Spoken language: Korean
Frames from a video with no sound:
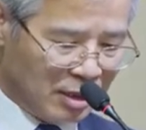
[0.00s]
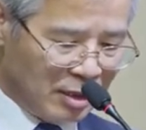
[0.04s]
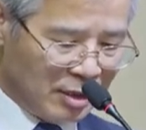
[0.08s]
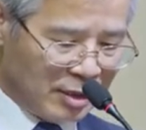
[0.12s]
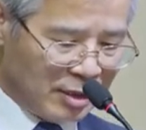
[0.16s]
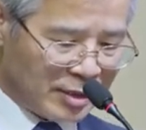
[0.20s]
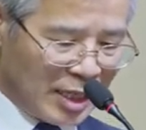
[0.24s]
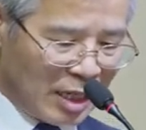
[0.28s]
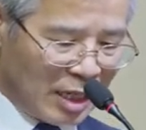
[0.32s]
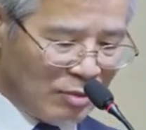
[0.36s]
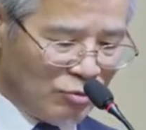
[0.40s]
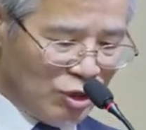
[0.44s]

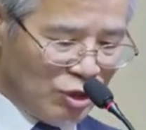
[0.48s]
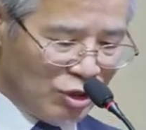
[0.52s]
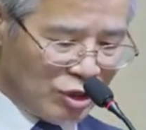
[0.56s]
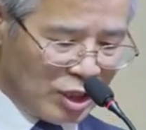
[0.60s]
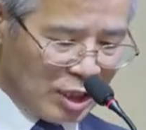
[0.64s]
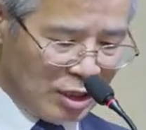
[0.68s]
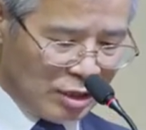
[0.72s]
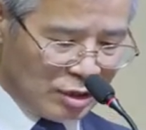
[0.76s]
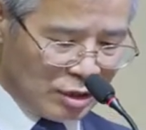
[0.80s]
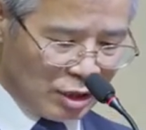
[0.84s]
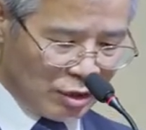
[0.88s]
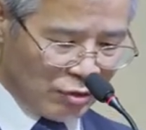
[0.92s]

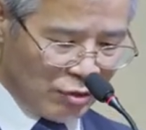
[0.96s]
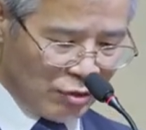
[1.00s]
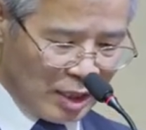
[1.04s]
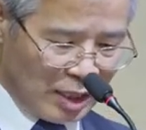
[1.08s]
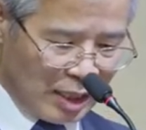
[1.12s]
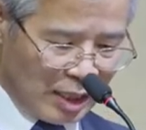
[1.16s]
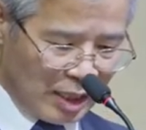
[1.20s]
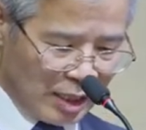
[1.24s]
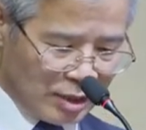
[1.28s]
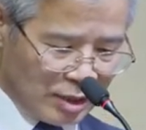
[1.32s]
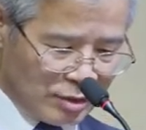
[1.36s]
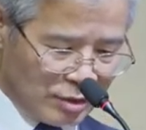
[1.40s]
삼위일체를
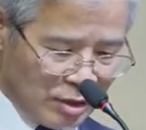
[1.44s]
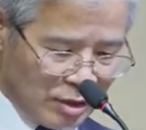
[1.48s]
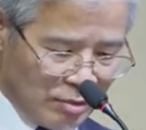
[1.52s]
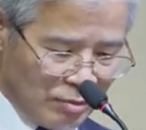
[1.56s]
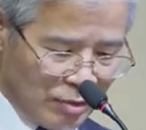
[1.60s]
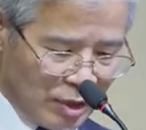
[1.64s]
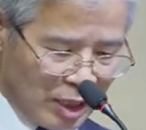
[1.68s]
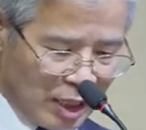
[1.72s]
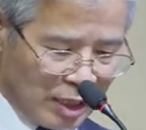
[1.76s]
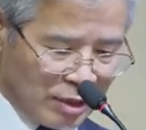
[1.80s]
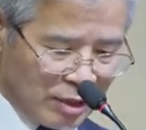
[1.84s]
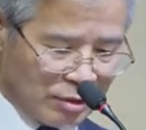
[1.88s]
정확하게
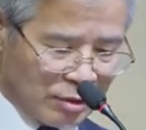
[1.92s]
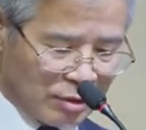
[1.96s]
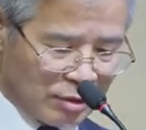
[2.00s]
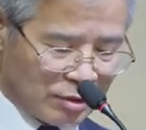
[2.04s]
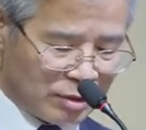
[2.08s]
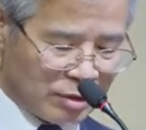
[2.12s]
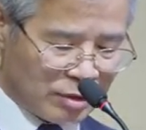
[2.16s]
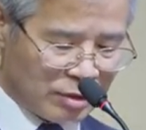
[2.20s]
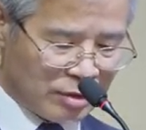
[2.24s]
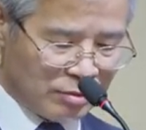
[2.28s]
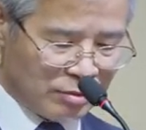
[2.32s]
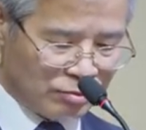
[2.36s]
설명하는
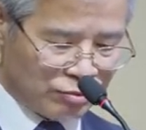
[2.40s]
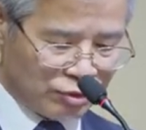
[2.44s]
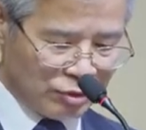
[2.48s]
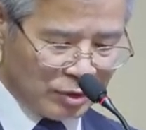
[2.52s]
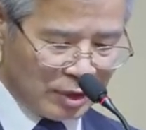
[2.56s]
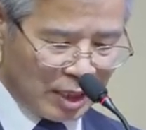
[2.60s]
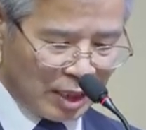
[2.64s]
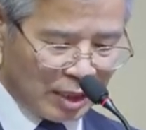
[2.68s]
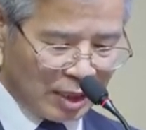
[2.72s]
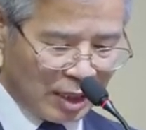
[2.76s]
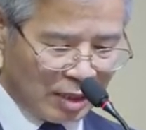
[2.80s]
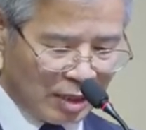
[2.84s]
것은
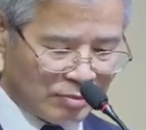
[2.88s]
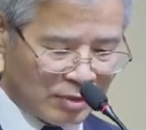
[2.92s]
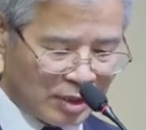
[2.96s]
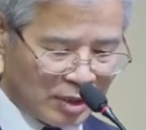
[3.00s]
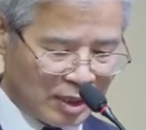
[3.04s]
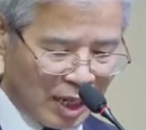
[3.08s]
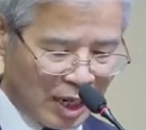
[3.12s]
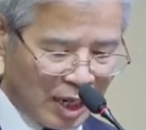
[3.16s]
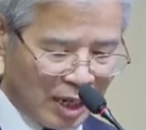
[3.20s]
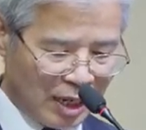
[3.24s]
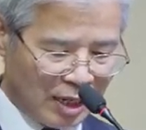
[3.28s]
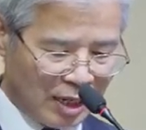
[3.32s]

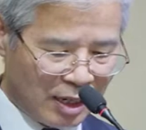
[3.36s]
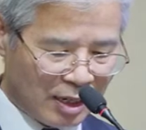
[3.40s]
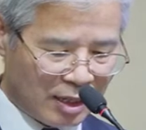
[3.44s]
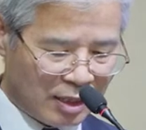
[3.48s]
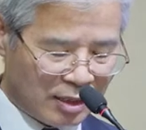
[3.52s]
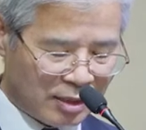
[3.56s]
불가능합니다.